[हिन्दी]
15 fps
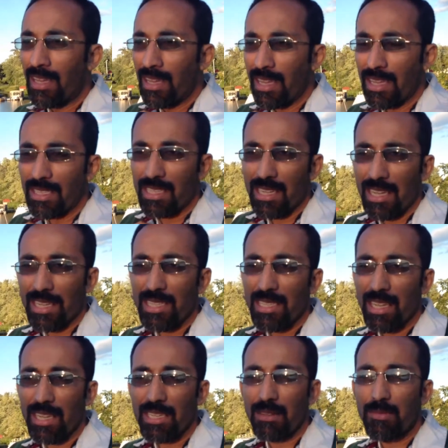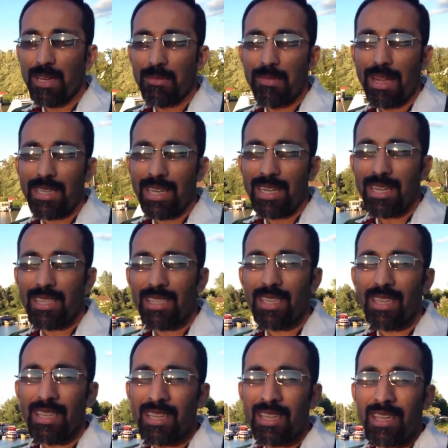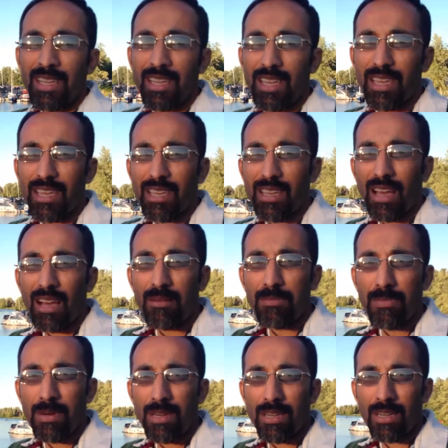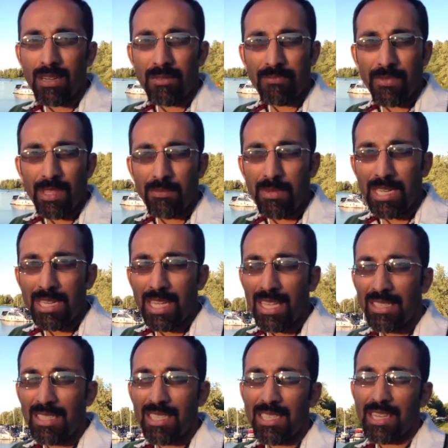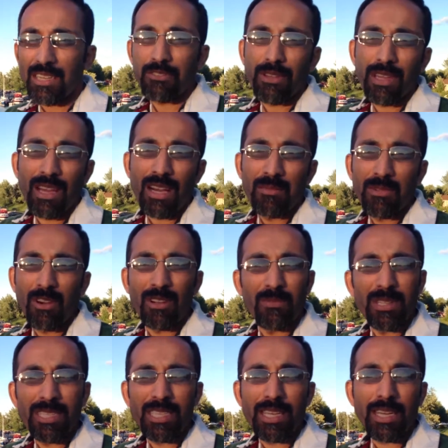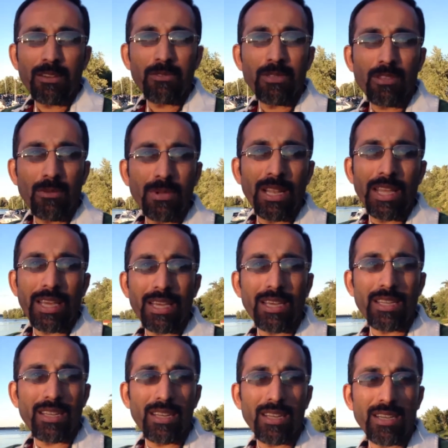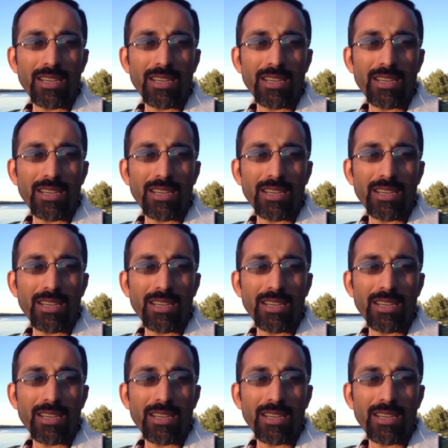कि जगह की सिलेक्शन बड़ा मैटर करती है कि आप मंडेन सी जगह जो एक आम नॉर्मल सी जगह उसको भी लेकर